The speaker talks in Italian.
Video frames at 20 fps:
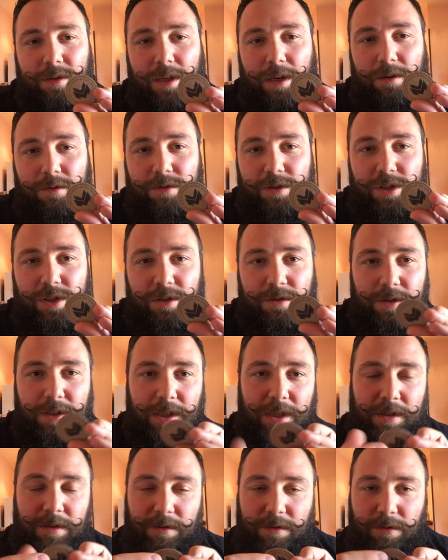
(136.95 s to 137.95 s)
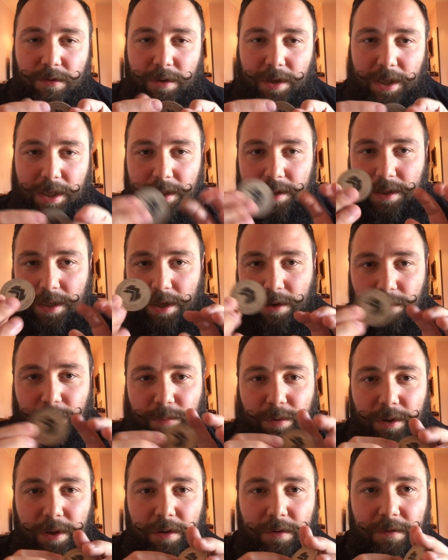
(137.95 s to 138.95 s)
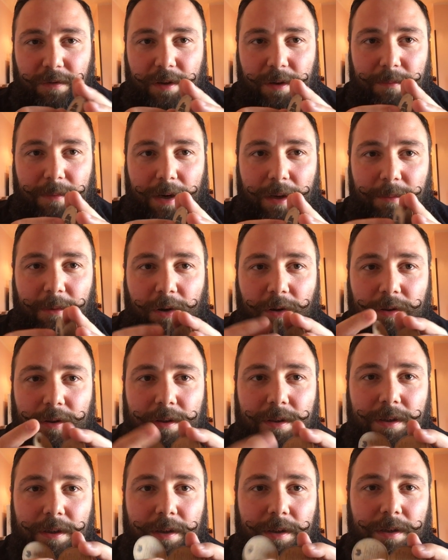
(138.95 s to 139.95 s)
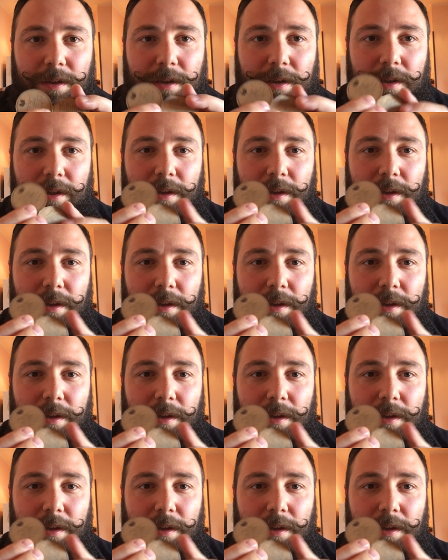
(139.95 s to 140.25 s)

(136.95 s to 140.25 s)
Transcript: talloncino di cartone che tiene un pochino ferma la mod